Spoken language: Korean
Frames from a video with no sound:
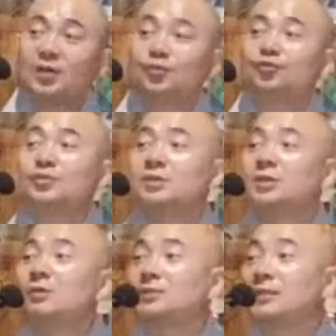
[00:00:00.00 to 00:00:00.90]

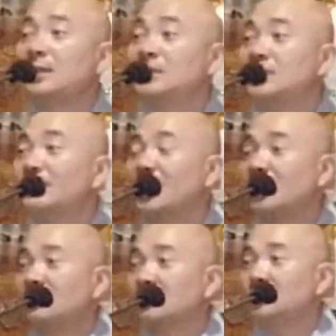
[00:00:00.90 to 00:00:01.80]
흉년이 어느 날
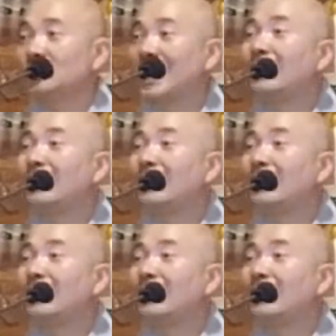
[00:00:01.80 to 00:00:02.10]
심하게 들었어요.